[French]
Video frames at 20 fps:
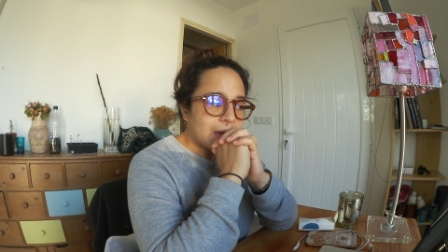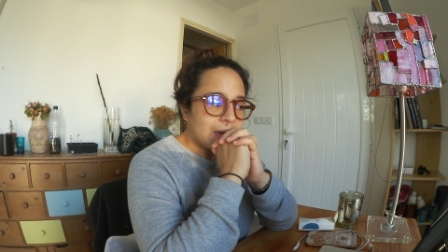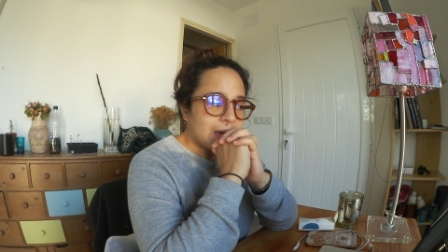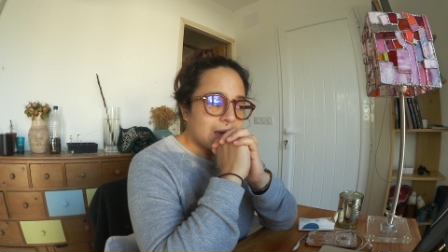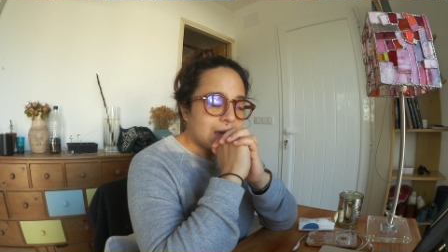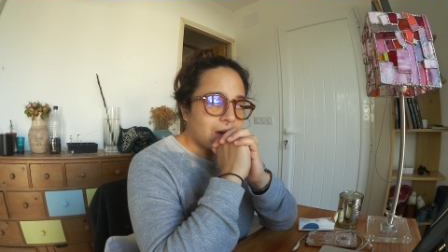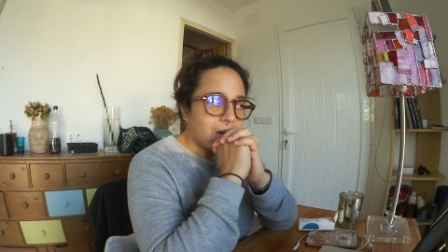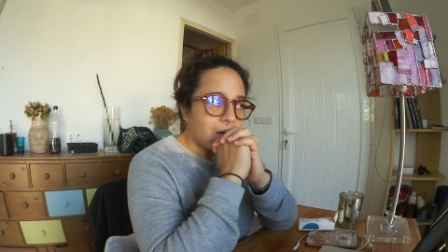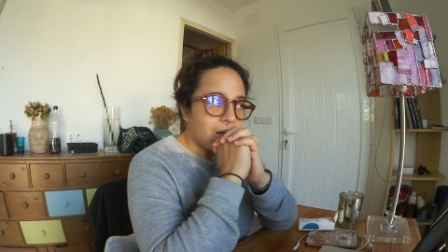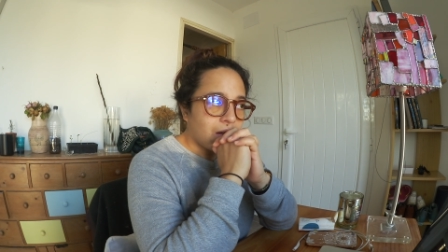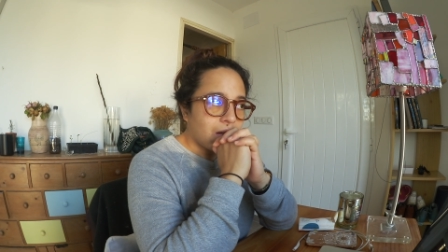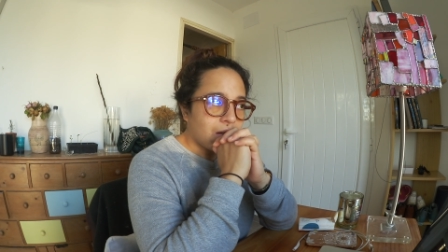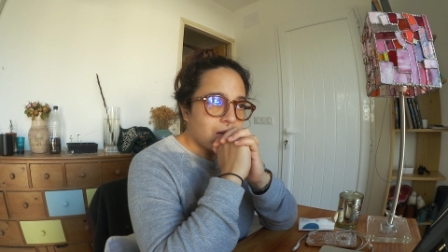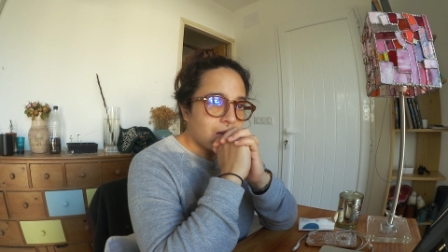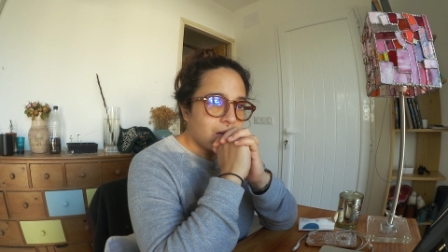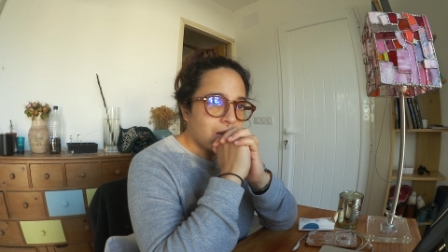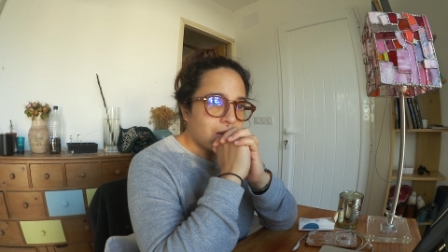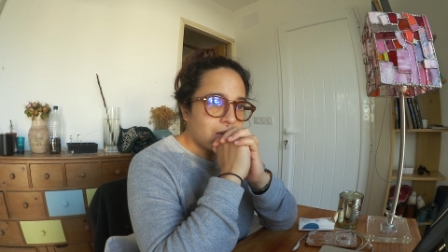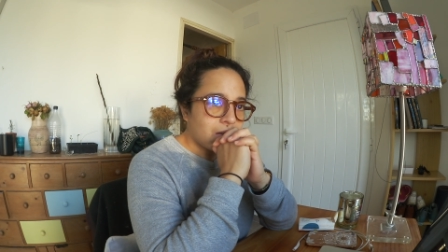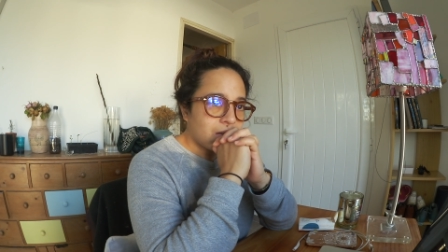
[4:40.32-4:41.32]
Et
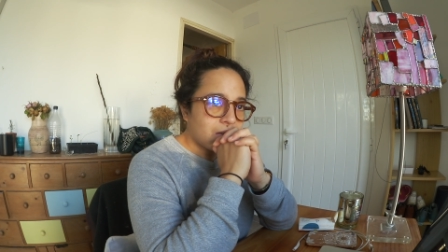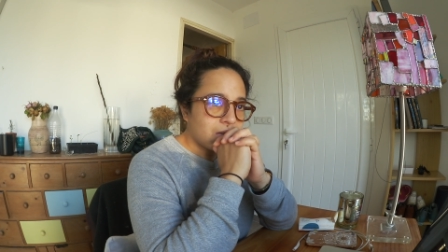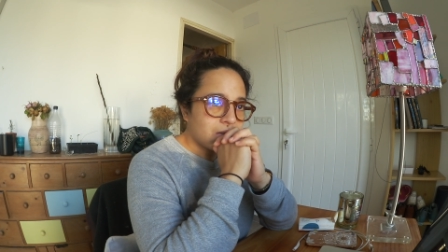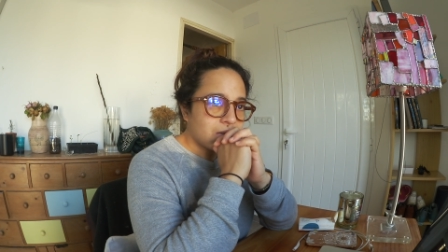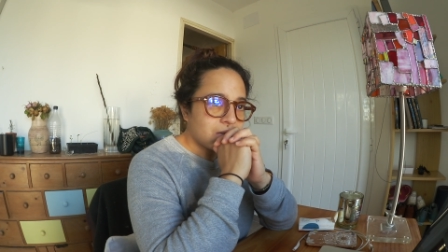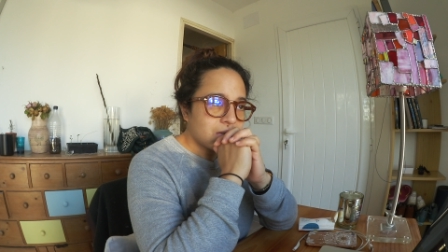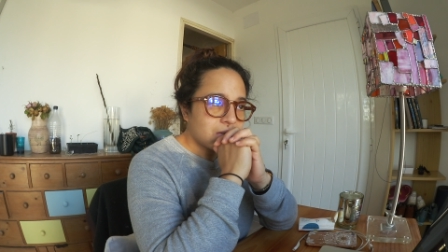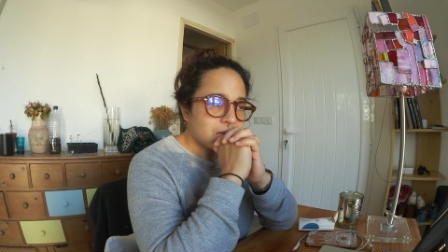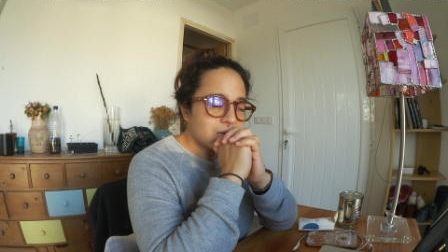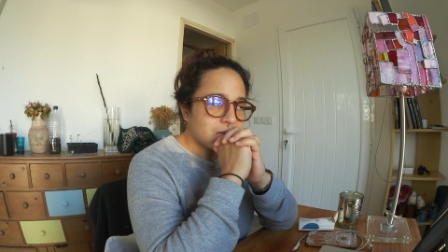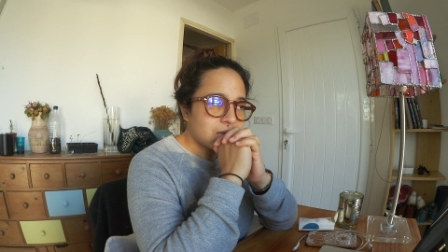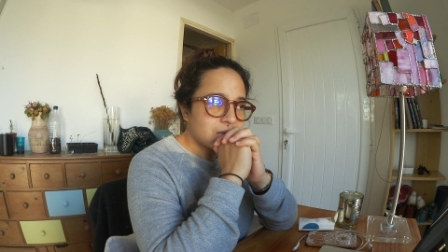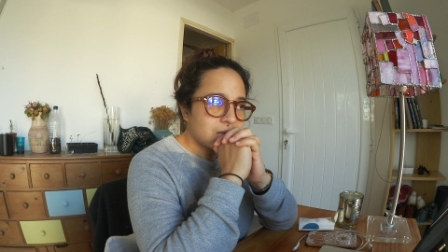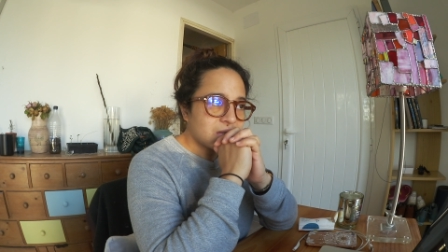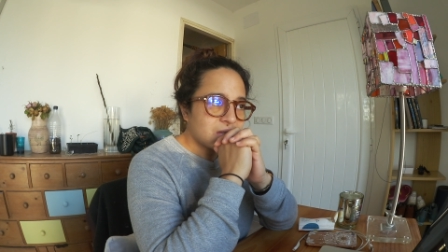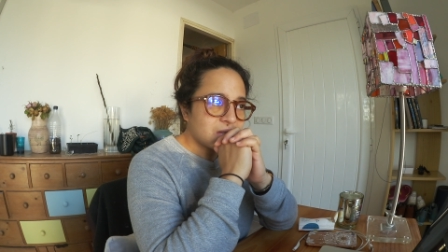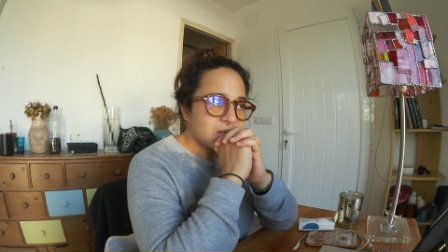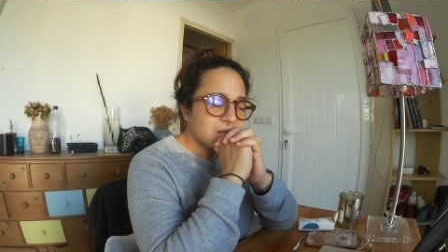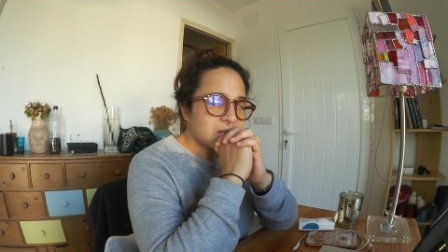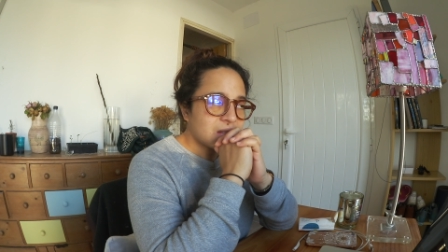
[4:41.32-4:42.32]
euh,
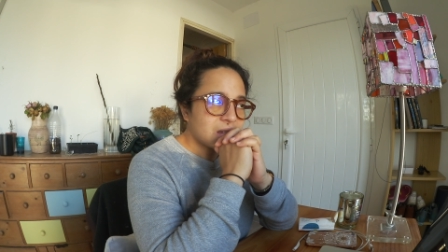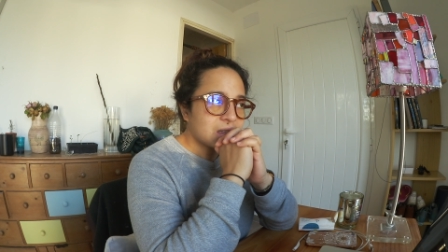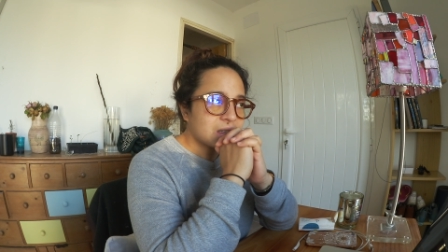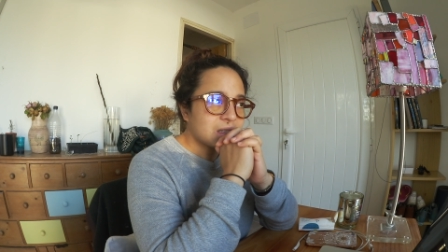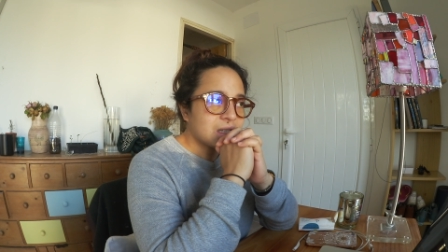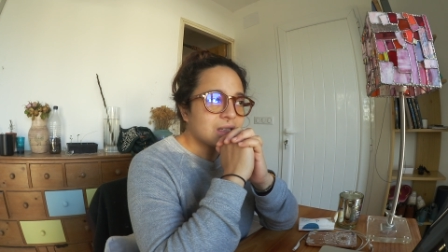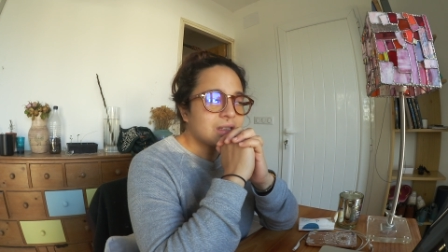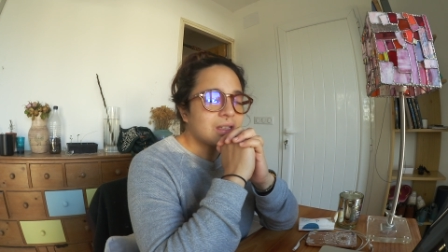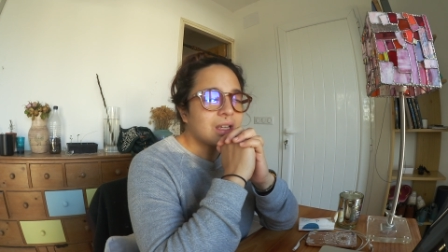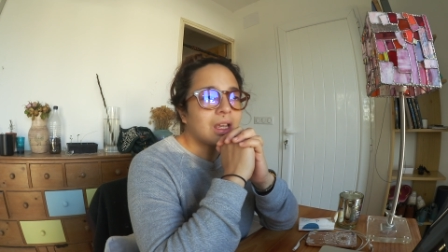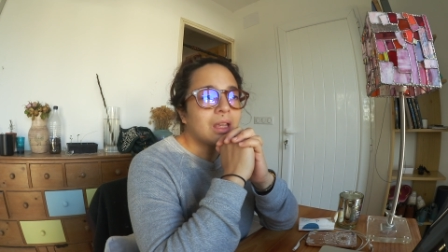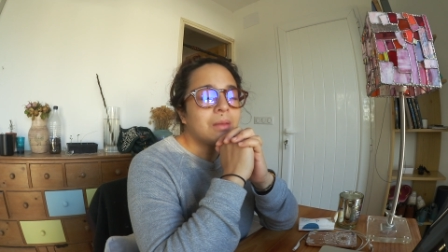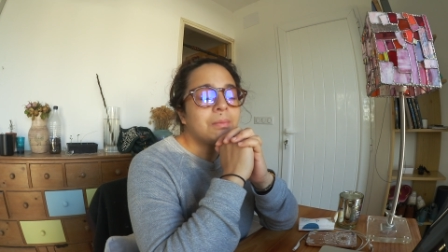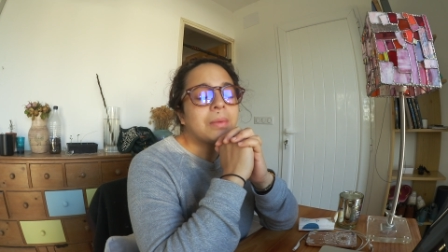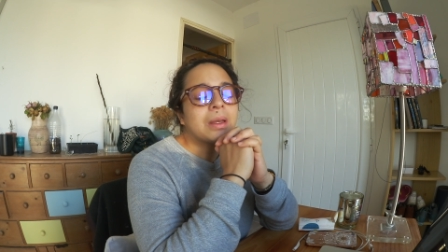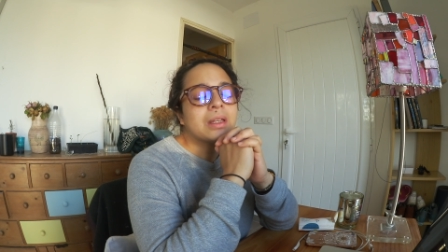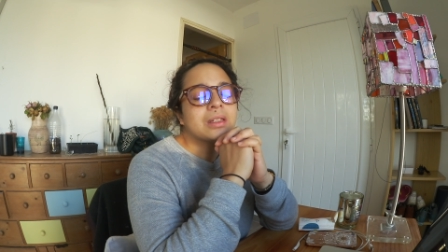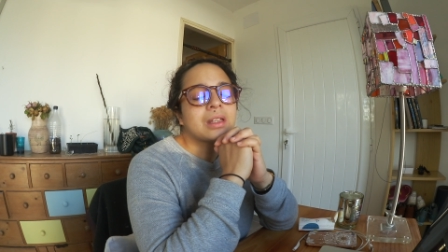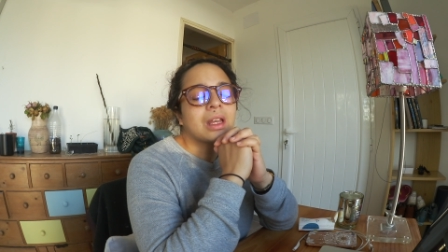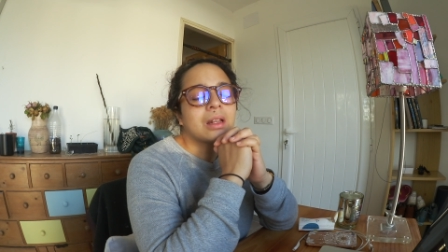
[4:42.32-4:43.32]
c'est terrible
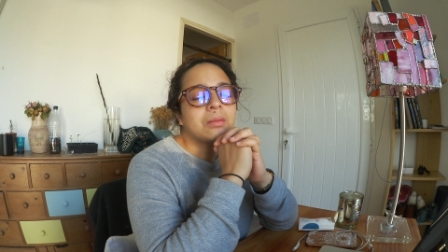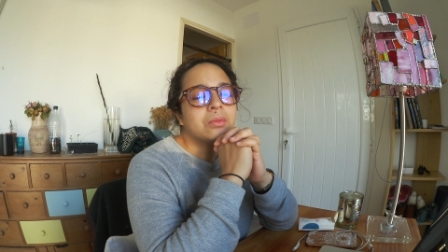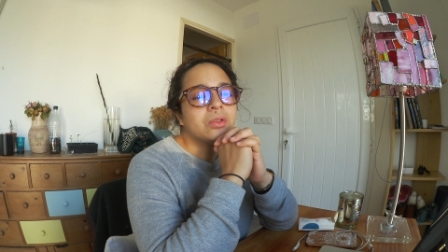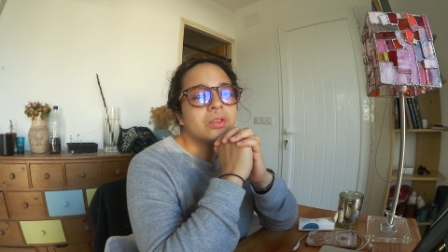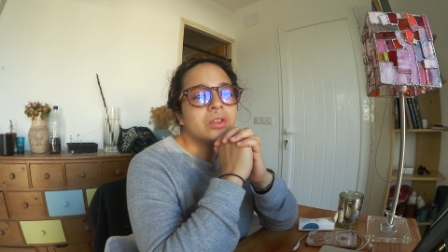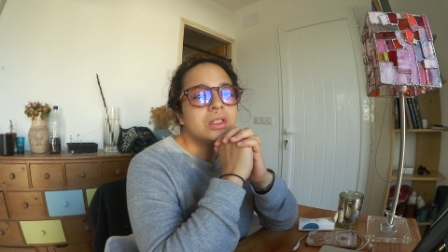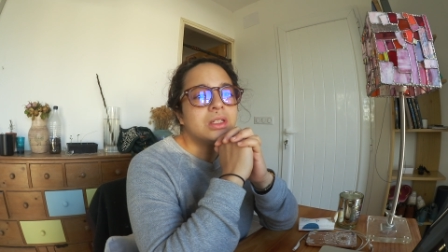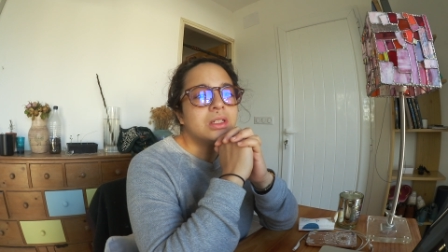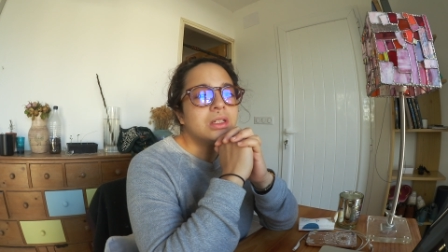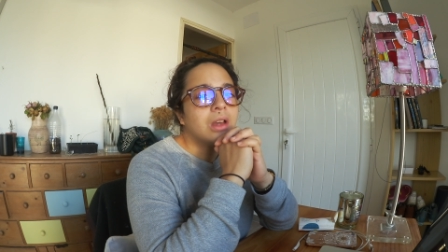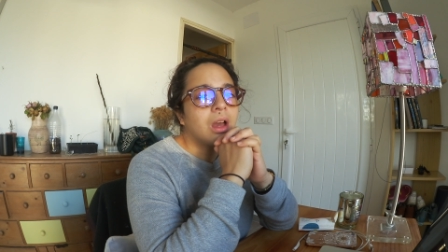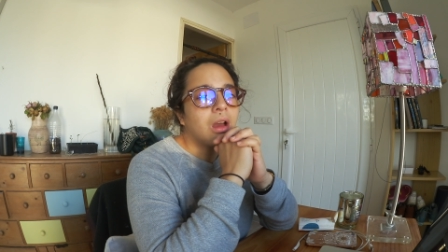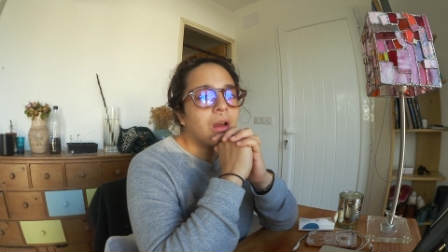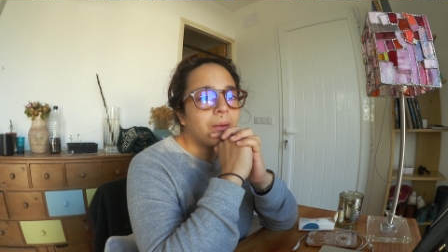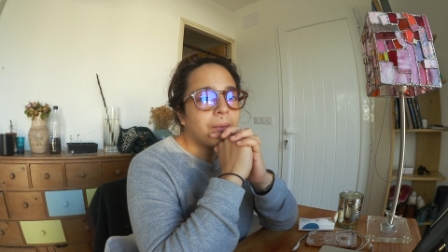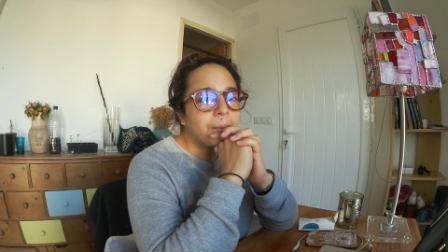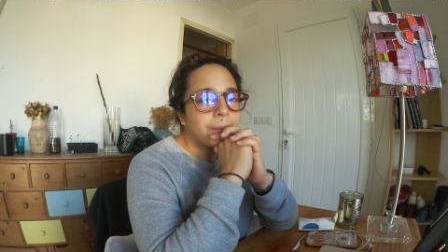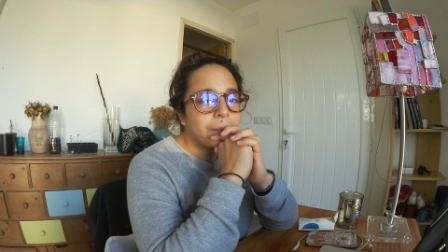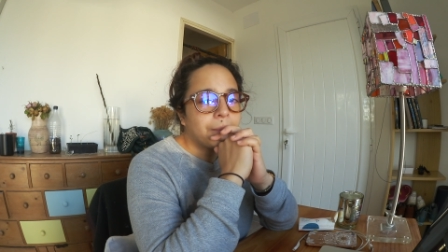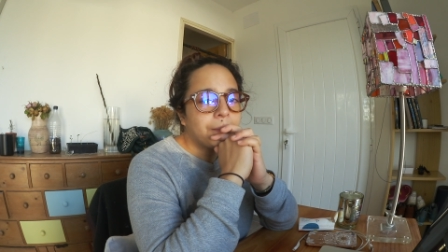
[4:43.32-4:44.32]
parce qu'elle me dit,
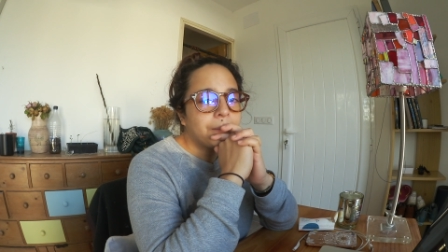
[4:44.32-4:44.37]
euh,